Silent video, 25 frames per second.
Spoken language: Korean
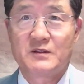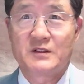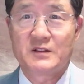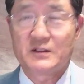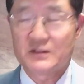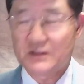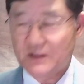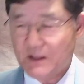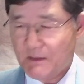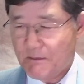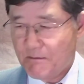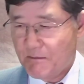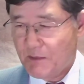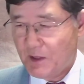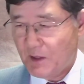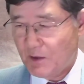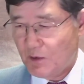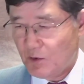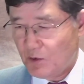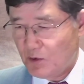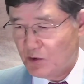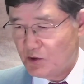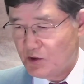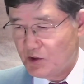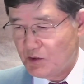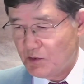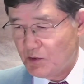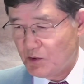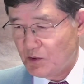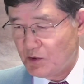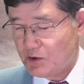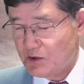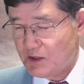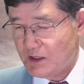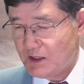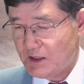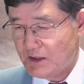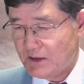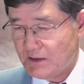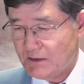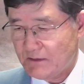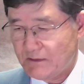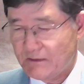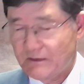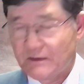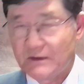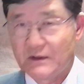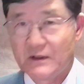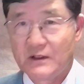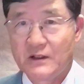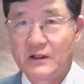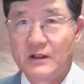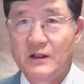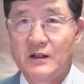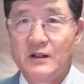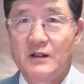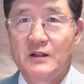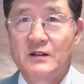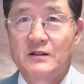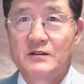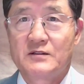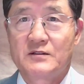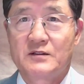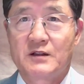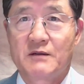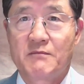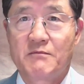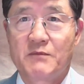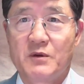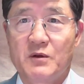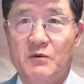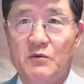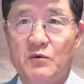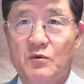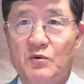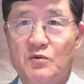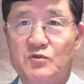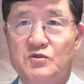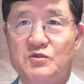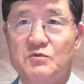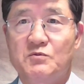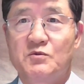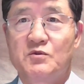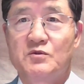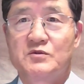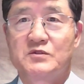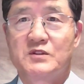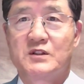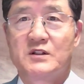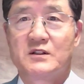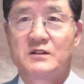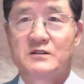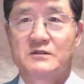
355장 355장